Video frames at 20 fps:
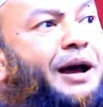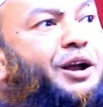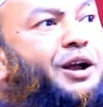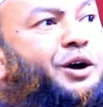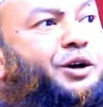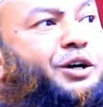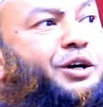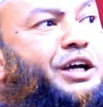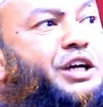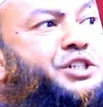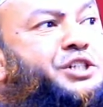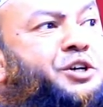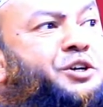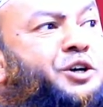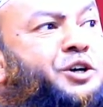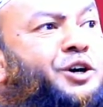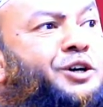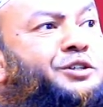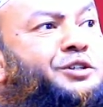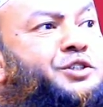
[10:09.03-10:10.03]
ভালো করে
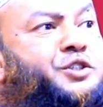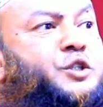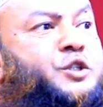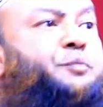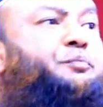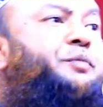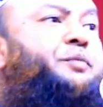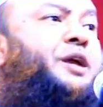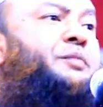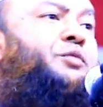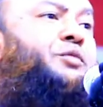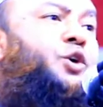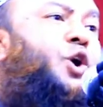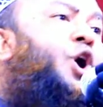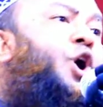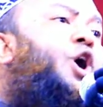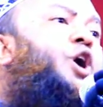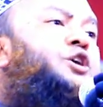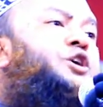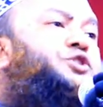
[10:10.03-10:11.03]
শুনুন সুপ্রিম
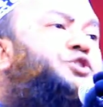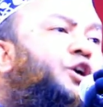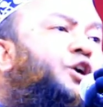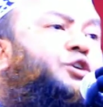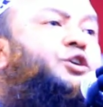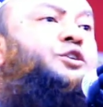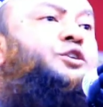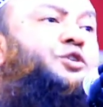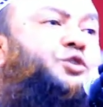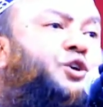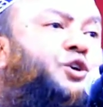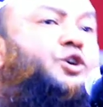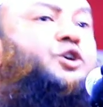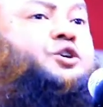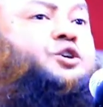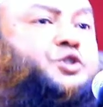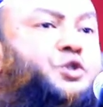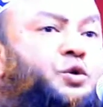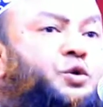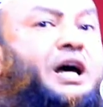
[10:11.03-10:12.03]
কোর্ট যখন
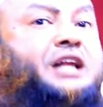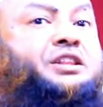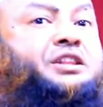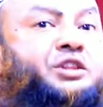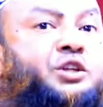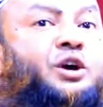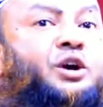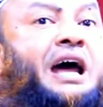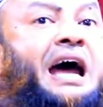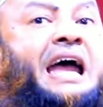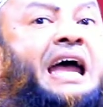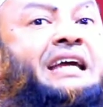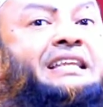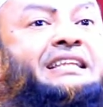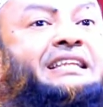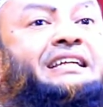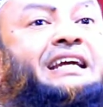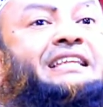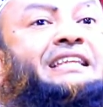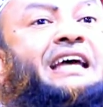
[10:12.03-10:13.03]
কোনো চূড়ান্ত
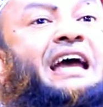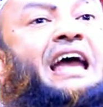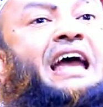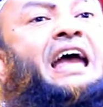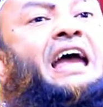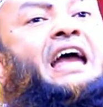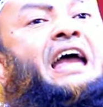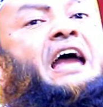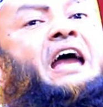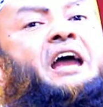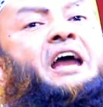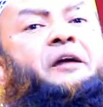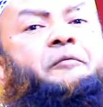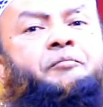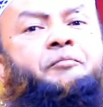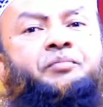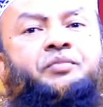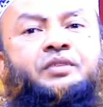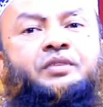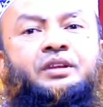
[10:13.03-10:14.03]
রায় দিয়ে দেয়
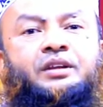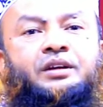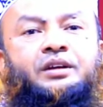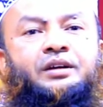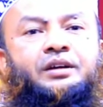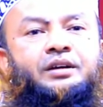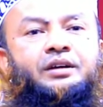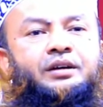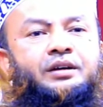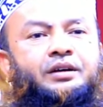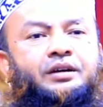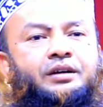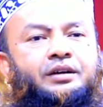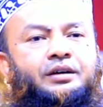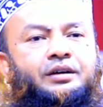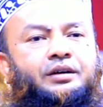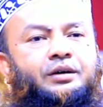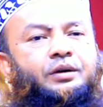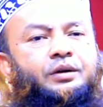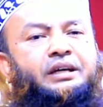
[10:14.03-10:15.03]

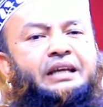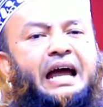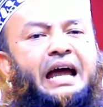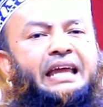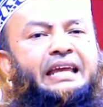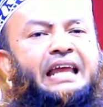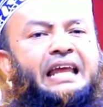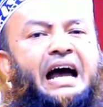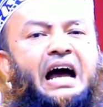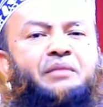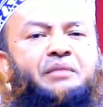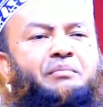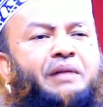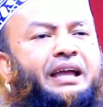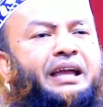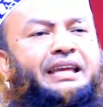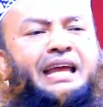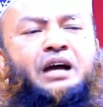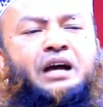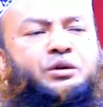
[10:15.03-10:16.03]
ওই রায় না
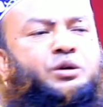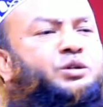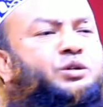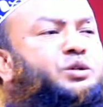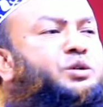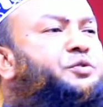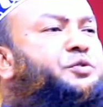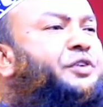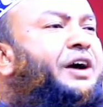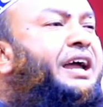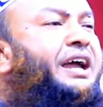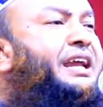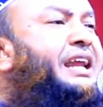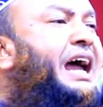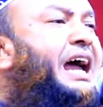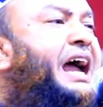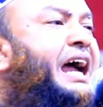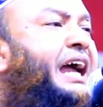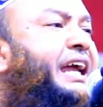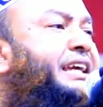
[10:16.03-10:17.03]
মাইনা কোনো উপায়
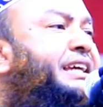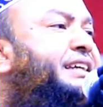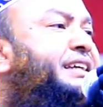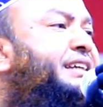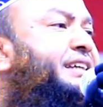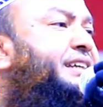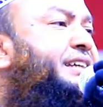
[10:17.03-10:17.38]
নাই